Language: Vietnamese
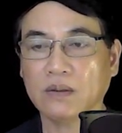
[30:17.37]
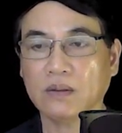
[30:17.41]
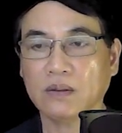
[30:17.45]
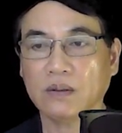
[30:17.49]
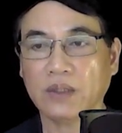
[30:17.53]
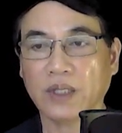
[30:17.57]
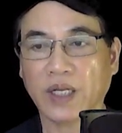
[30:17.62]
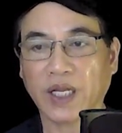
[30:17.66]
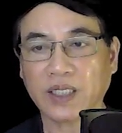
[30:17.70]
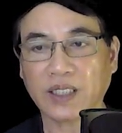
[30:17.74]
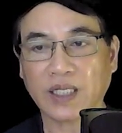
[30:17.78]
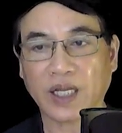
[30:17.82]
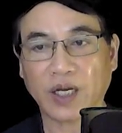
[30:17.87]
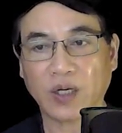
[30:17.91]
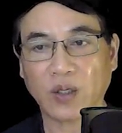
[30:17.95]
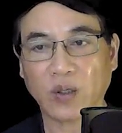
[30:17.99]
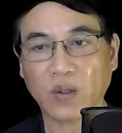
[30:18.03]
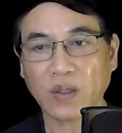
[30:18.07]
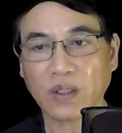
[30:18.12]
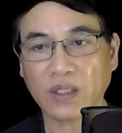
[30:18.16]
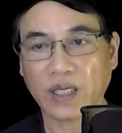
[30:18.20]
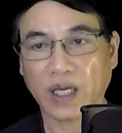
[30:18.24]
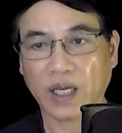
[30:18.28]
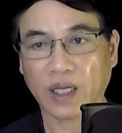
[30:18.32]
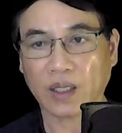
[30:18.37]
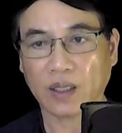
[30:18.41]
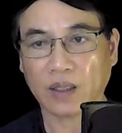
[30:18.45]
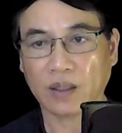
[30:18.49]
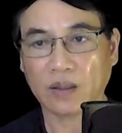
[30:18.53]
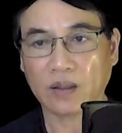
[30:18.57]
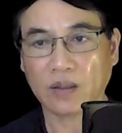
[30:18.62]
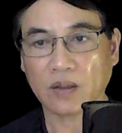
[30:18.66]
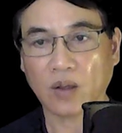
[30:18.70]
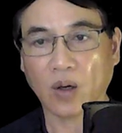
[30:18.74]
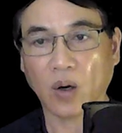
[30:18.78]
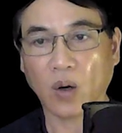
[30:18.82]
Nghe thầy nói vậy,
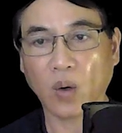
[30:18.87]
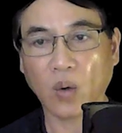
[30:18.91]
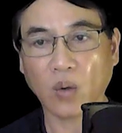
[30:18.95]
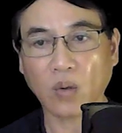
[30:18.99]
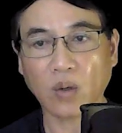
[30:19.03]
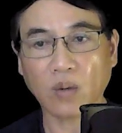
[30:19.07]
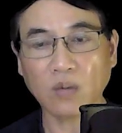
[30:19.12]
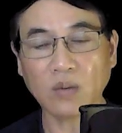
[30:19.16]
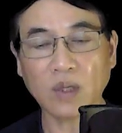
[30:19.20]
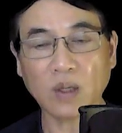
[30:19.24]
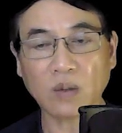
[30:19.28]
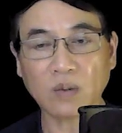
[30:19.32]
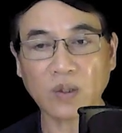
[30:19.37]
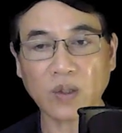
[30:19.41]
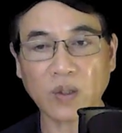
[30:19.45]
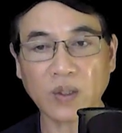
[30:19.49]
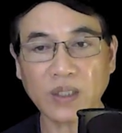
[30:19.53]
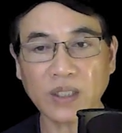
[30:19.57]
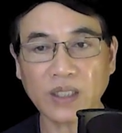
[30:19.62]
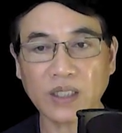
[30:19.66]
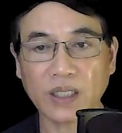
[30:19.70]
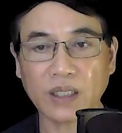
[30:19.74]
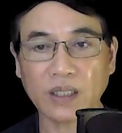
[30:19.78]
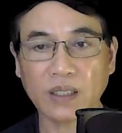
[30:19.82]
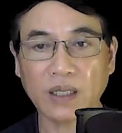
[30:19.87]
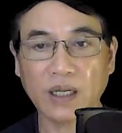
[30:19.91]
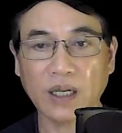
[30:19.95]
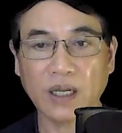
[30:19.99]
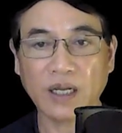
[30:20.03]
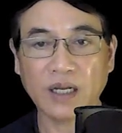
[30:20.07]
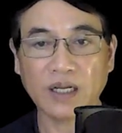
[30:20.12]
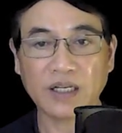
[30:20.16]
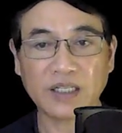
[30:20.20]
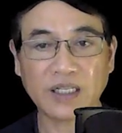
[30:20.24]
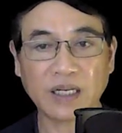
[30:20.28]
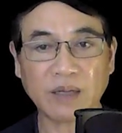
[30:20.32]
Cồ cũng không nói gì,
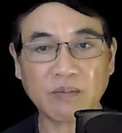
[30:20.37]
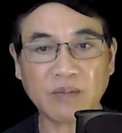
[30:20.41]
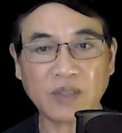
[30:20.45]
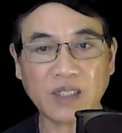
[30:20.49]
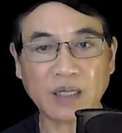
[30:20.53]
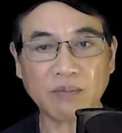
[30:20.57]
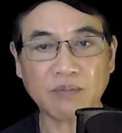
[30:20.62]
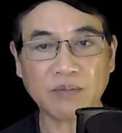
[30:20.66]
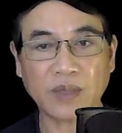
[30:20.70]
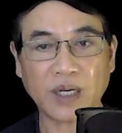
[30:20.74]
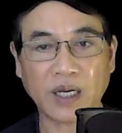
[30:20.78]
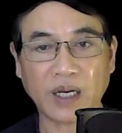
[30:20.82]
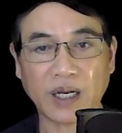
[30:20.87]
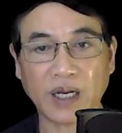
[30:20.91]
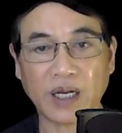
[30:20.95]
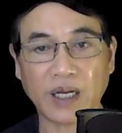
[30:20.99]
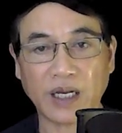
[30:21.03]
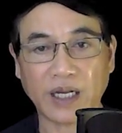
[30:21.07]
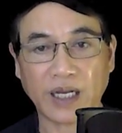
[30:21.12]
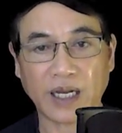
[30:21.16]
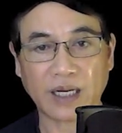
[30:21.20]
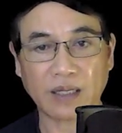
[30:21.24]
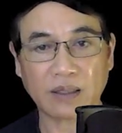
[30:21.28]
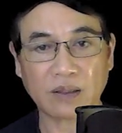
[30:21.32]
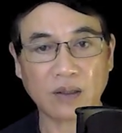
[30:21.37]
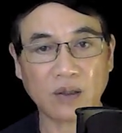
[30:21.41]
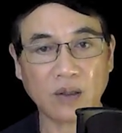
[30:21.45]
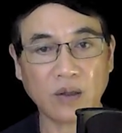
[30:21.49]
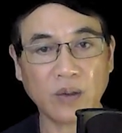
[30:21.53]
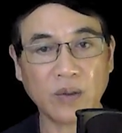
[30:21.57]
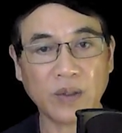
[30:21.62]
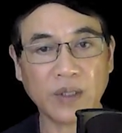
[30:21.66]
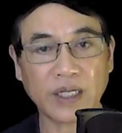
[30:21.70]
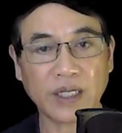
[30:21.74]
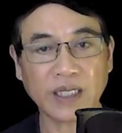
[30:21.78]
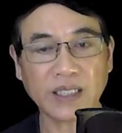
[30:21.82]
trầm trấp mà ì ạch
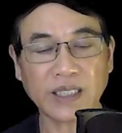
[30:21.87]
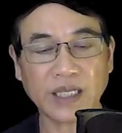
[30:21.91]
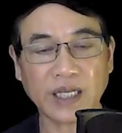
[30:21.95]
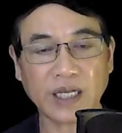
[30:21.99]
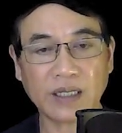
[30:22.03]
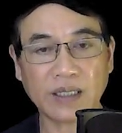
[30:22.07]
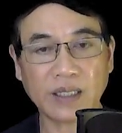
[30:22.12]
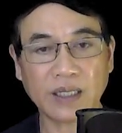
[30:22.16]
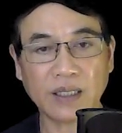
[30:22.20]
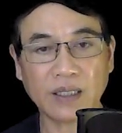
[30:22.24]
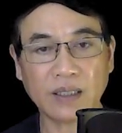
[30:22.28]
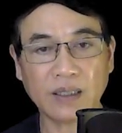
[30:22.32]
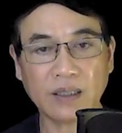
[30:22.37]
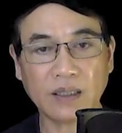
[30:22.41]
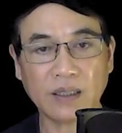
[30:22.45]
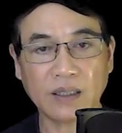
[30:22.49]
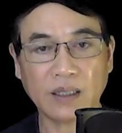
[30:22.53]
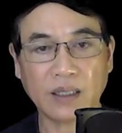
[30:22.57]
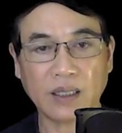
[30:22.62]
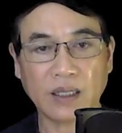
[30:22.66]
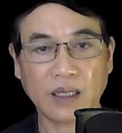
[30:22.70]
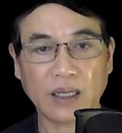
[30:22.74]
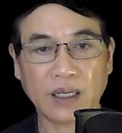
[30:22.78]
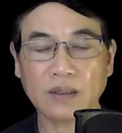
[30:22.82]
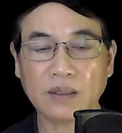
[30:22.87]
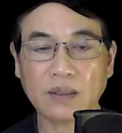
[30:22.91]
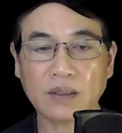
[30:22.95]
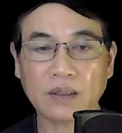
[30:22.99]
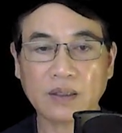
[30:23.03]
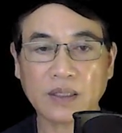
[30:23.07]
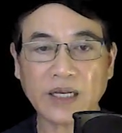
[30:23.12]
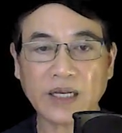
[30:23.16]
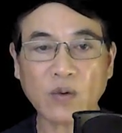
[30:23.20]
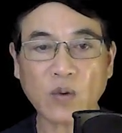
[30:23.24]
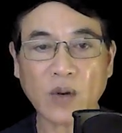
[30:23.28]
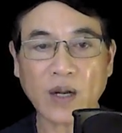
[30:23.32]
lôi cái xe đi.
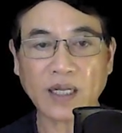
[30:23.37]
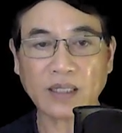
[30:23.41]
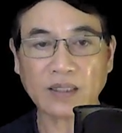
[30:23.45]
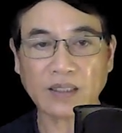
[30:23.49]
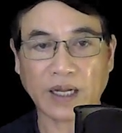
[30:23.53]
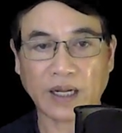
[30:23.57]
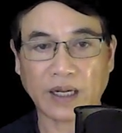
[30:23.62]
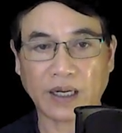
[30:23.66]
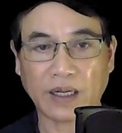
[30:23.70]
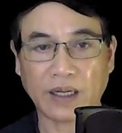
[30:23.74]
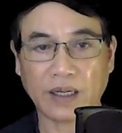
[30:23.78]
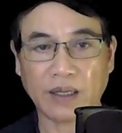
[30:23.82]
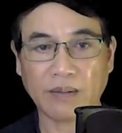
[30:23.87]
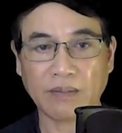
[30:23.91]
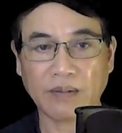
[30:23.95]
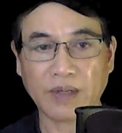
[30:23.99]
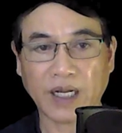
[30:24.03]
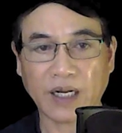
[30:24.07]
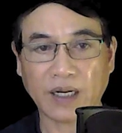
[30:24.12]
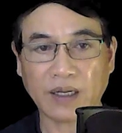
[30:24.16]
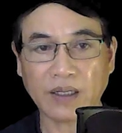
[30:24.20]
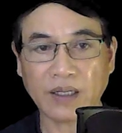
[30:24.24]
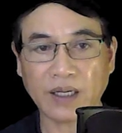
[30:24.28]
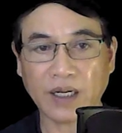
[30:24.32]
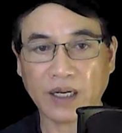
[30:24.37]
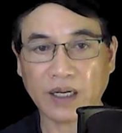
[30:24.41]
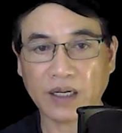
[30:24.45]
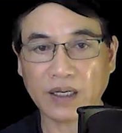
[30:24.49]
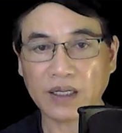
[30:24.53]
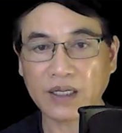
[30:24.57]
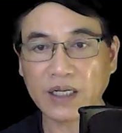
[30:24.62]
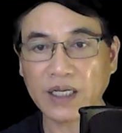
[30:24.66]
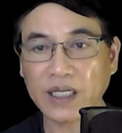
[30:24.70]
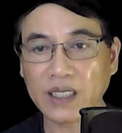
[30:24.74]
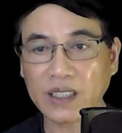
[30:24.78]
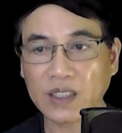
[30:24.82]
Cái quan tài nặng nề
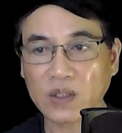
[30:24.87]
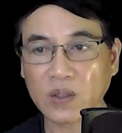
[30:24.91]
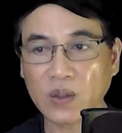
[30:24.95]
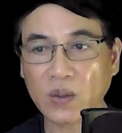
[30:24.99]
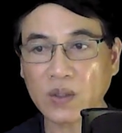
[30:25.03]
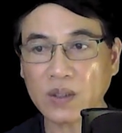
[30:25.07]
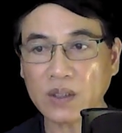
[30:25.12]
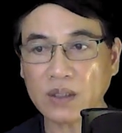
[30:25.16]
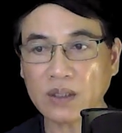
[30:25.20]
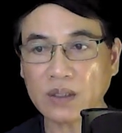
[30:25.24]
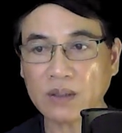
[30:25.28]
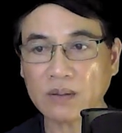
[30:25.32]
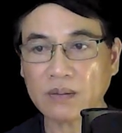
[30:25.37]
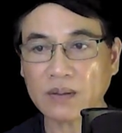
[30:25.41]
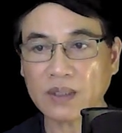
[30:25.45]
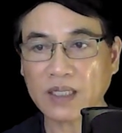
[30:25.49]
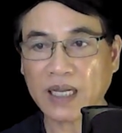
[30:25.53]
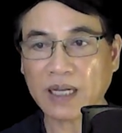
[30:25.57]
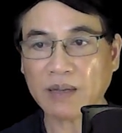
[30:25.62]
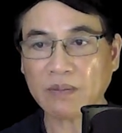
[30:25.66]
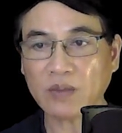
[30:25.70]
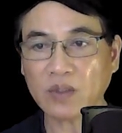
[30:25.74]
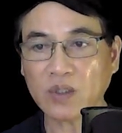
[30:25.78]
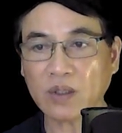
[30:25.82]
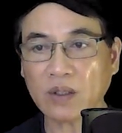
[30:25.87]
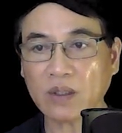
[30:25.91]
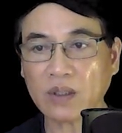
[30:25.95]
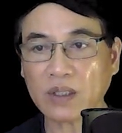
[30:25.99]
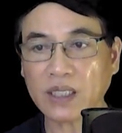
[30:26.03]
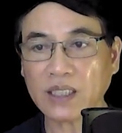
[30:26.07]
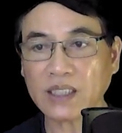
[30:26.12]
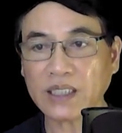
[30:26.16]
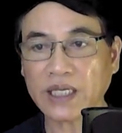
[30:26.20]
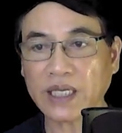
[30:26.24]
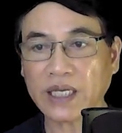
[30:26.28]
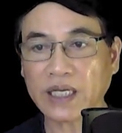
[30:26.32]
gùi xuống, làm cho
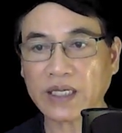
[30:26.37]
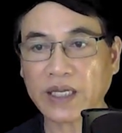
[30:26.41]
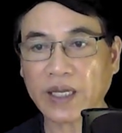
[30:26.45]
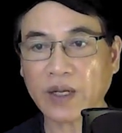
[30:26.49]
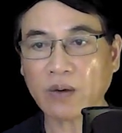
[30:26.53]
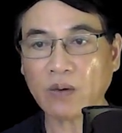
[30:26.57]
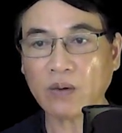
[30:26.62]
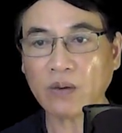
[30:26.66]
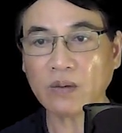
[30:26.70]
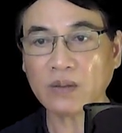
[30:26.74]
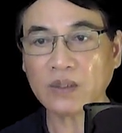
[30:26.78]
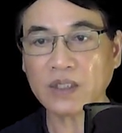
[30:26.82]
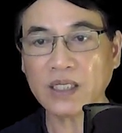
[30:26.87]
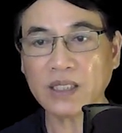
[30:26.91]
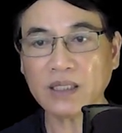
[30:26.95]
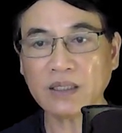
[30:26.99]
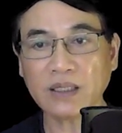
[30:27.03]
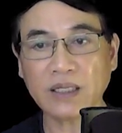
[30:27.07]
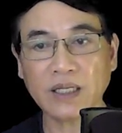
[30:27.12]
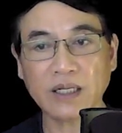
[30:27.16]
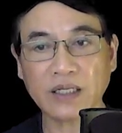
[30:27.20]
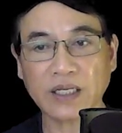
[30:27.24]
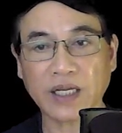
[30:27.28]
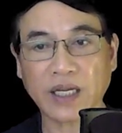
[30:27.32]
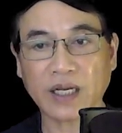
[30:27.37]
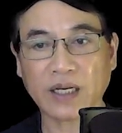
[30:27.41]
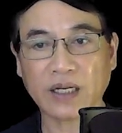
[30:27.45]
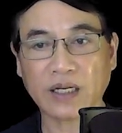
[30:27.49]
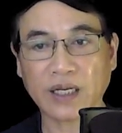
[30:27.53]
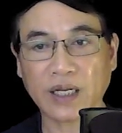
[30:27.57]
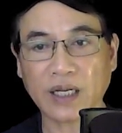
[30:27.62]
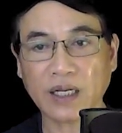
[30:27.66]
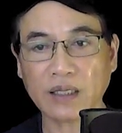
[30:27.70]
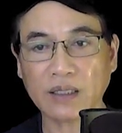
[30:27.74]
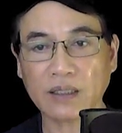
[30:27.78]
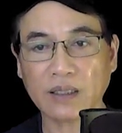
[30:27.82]
cái xe kéo rít lên ken
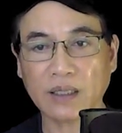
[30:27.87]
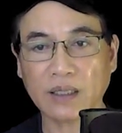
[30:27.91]
két.